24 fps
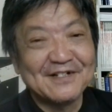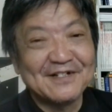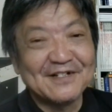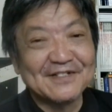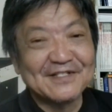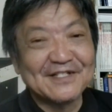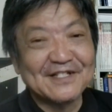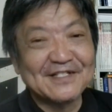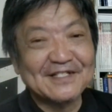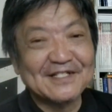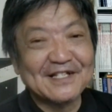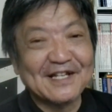
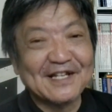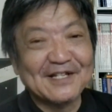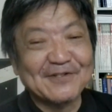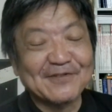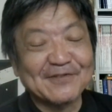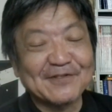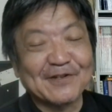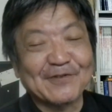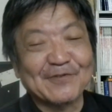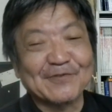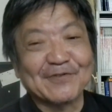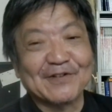絶対い
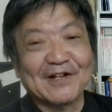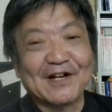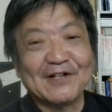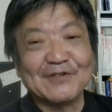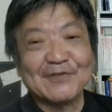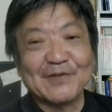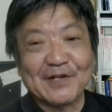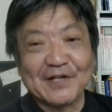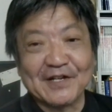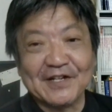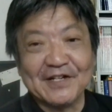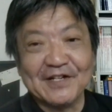ろんなことがあ
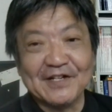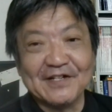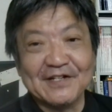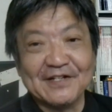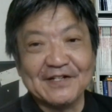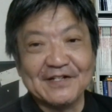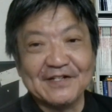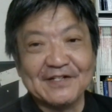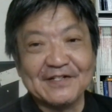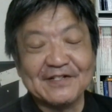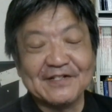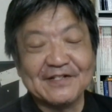るわけ
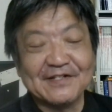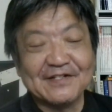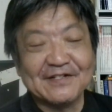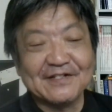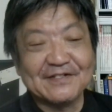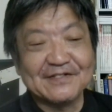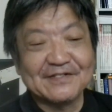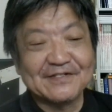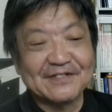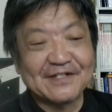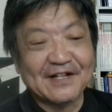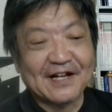
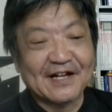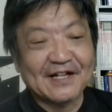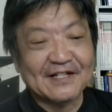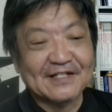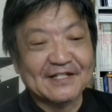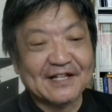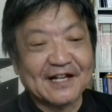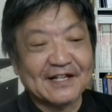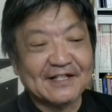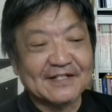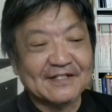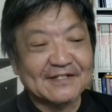ですねあ
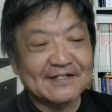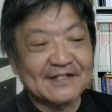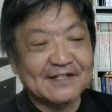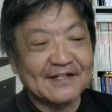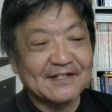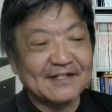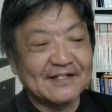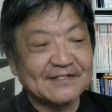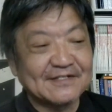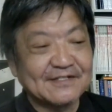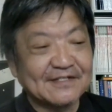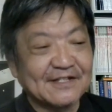あっ
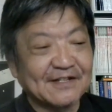てです